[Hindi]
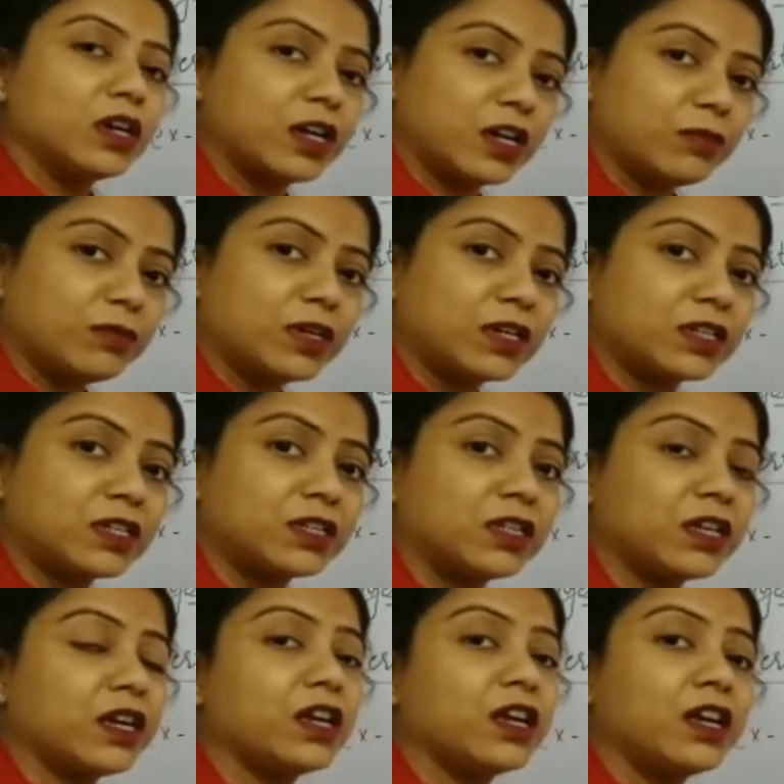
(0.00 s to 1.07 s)
गर्म कर
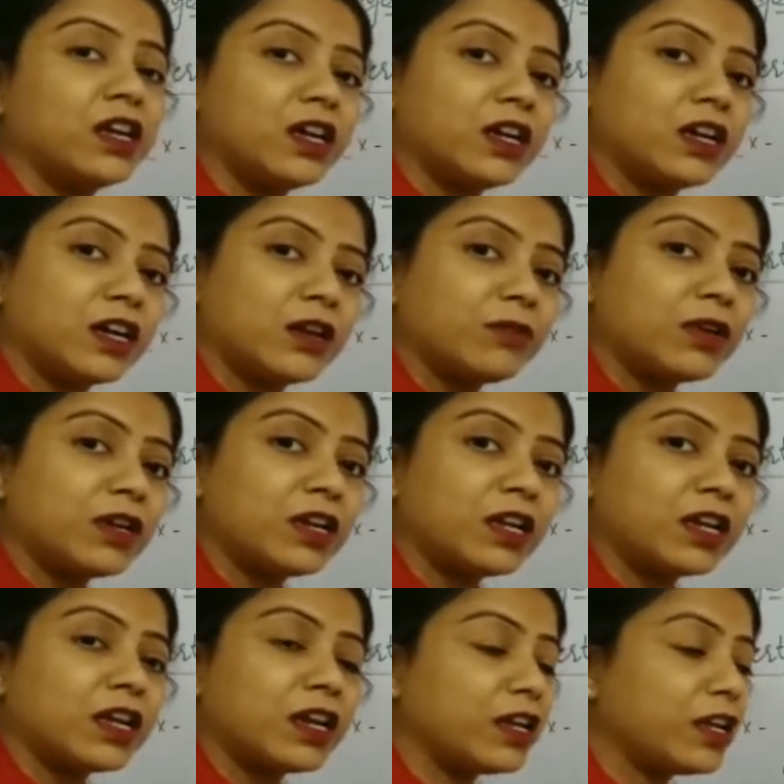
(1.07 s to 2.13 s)
देते हैं गर्म
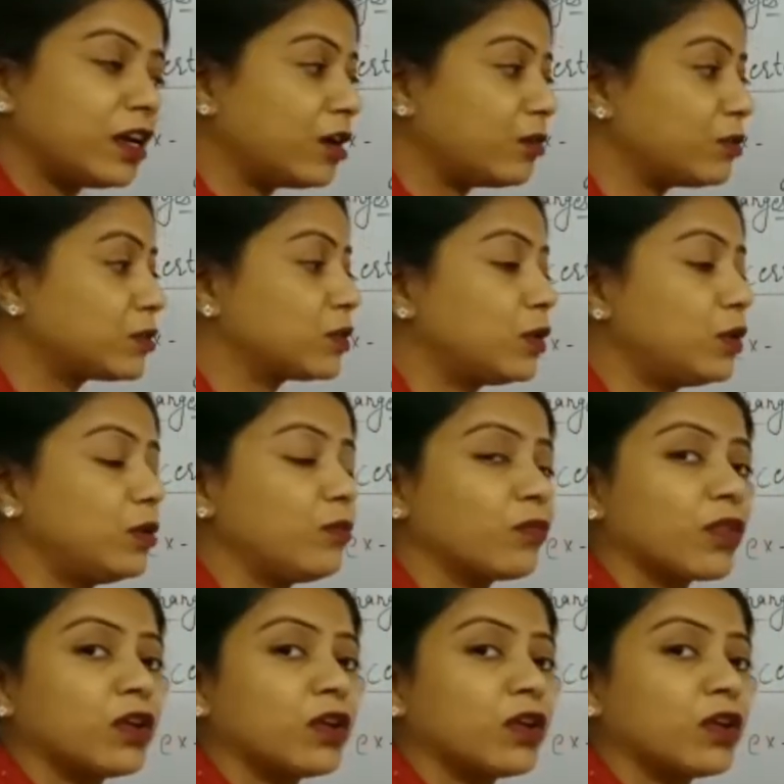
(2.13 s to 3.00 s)
करने के लिए हम उसको